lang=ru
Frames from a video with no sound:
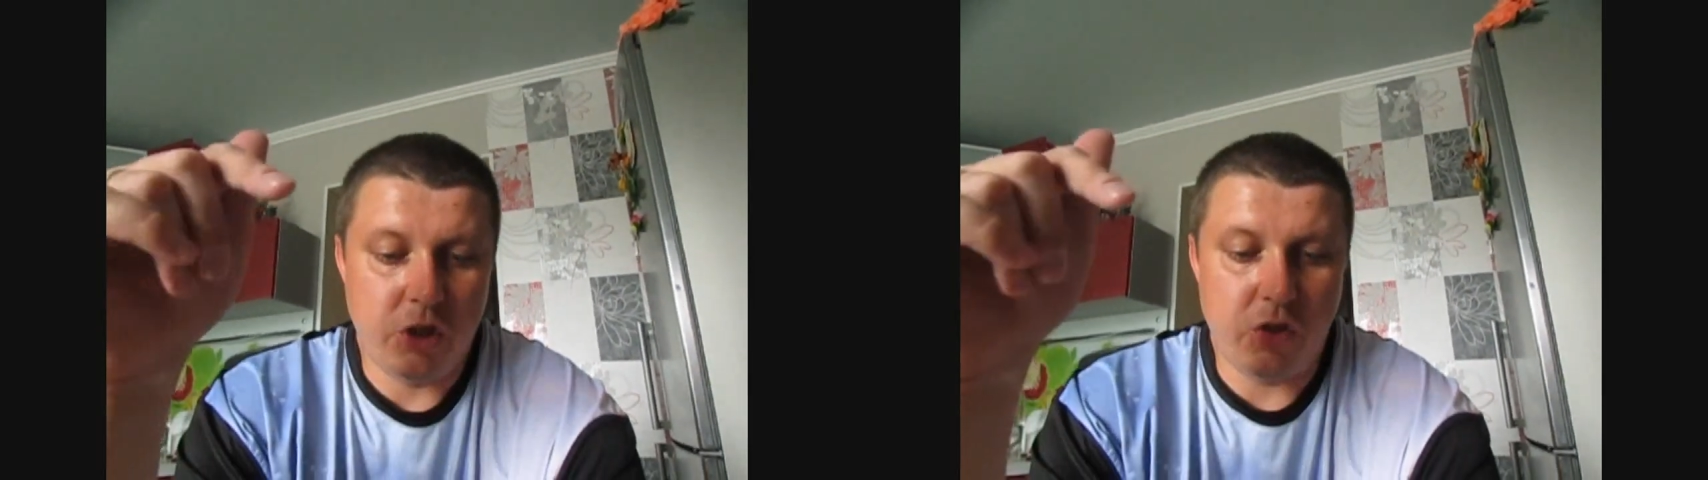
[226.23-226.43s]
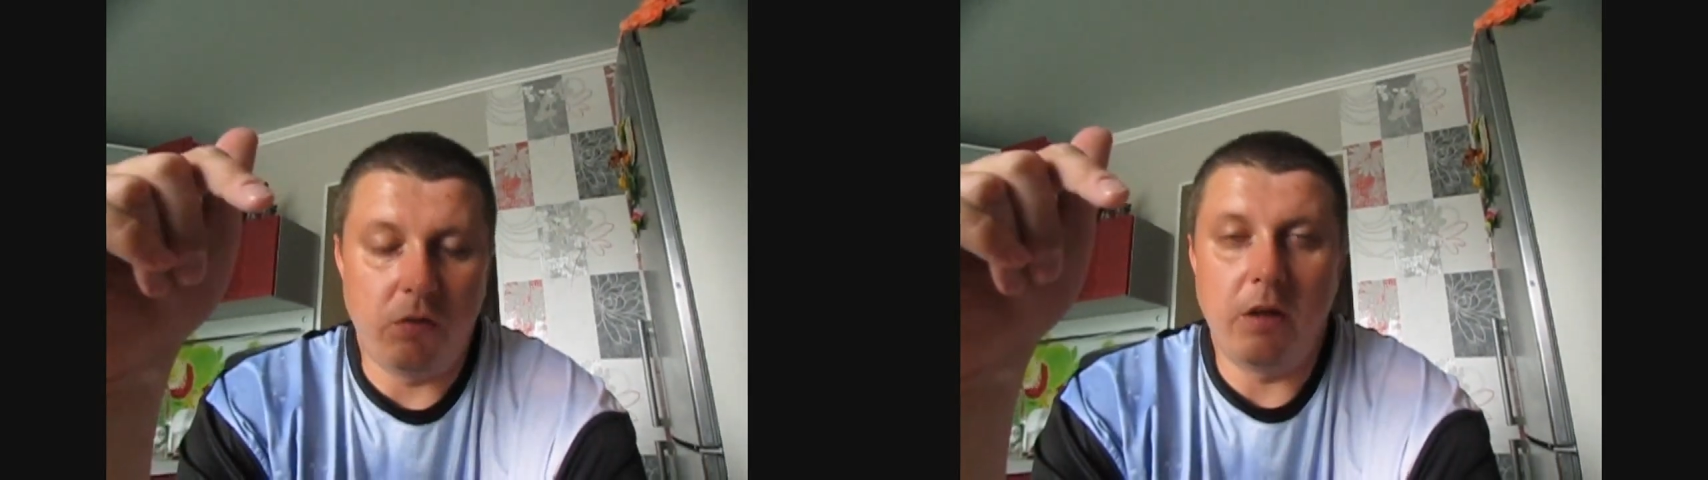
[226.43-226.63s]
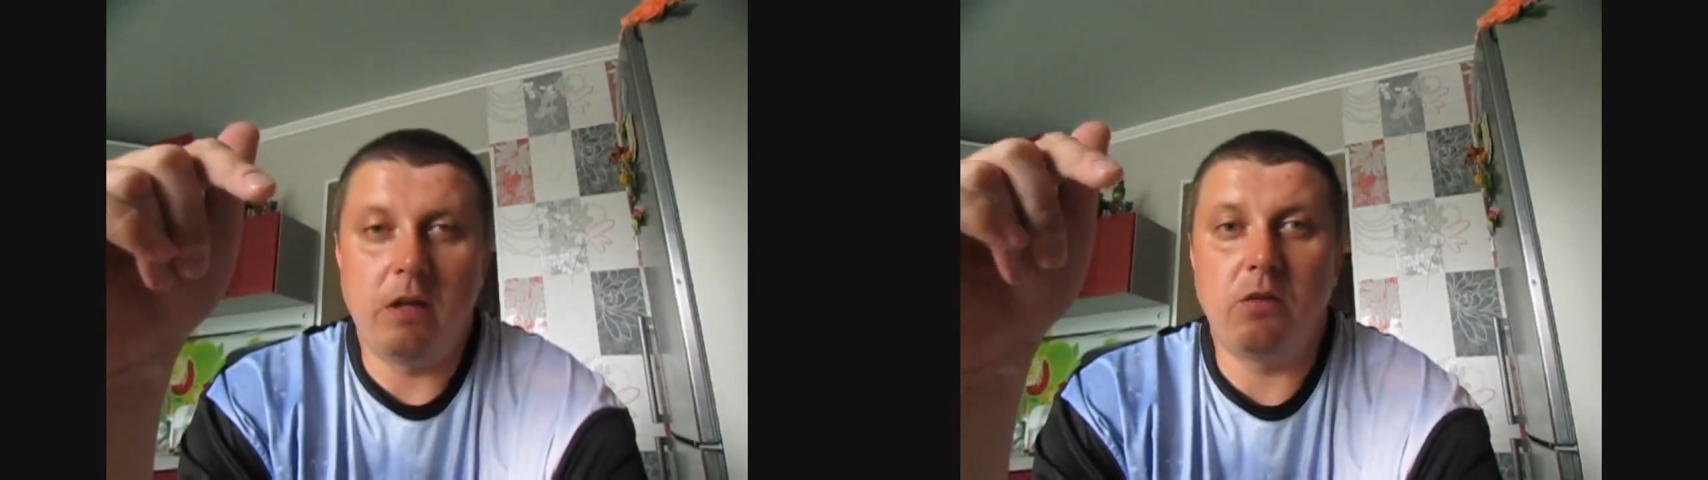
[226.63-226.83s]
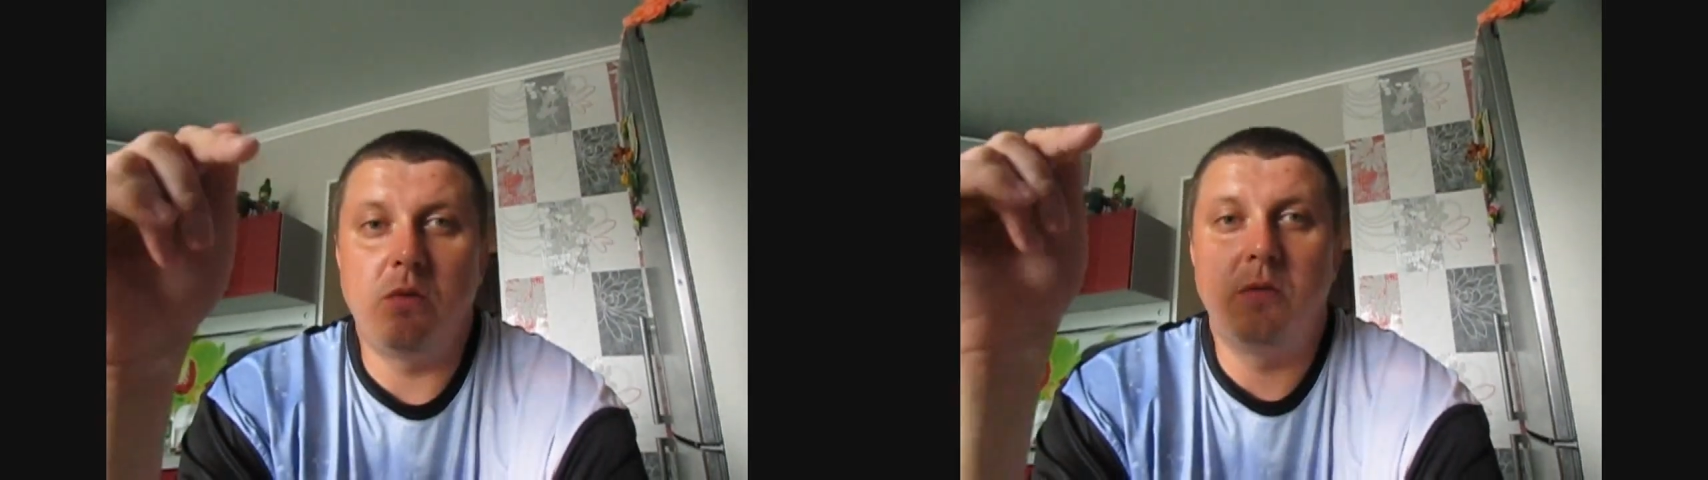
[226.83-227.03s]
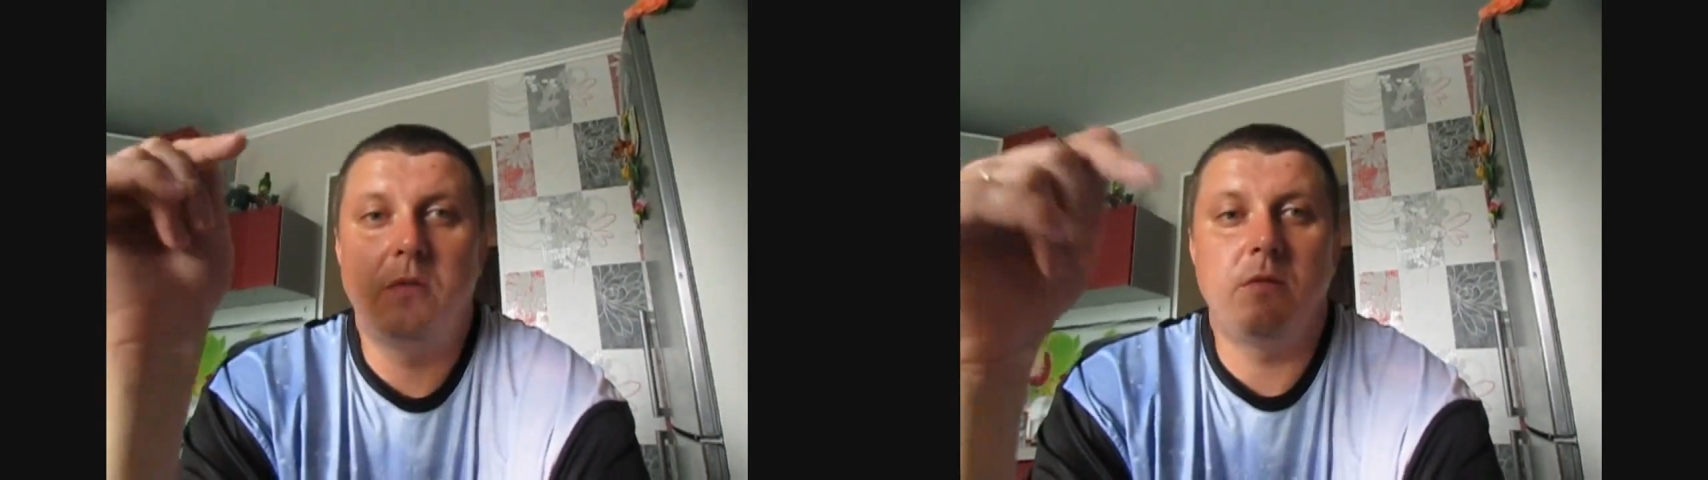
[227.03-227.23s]
что на
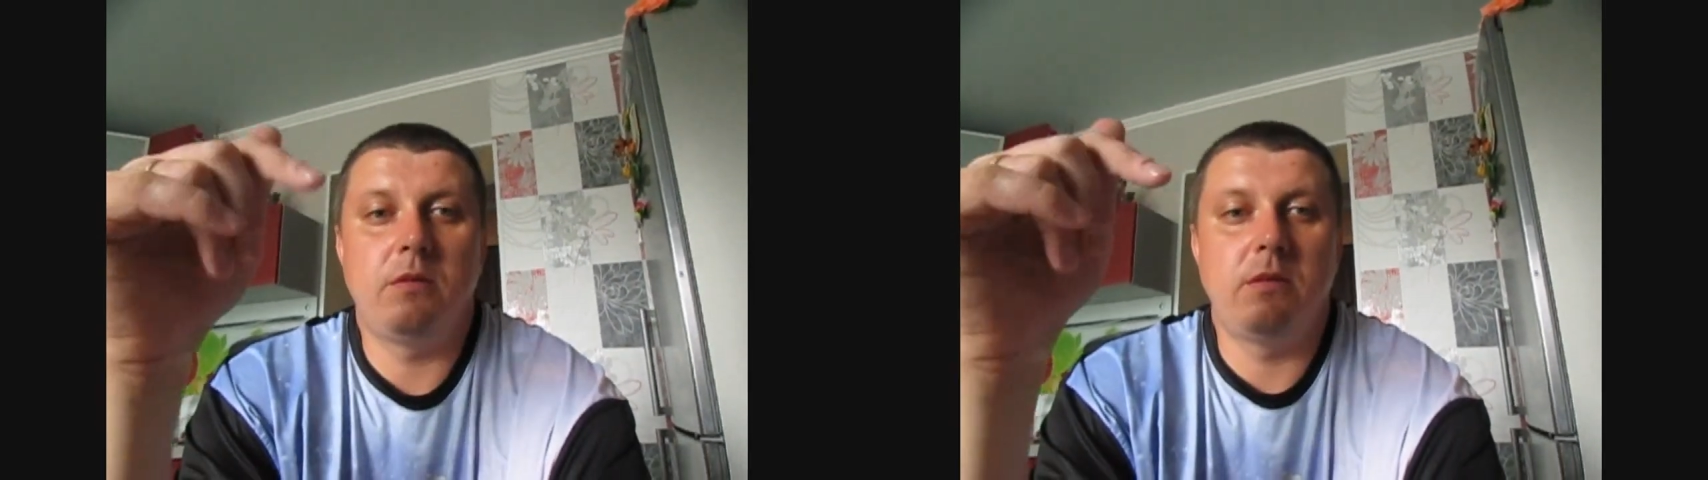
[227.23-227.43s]
эту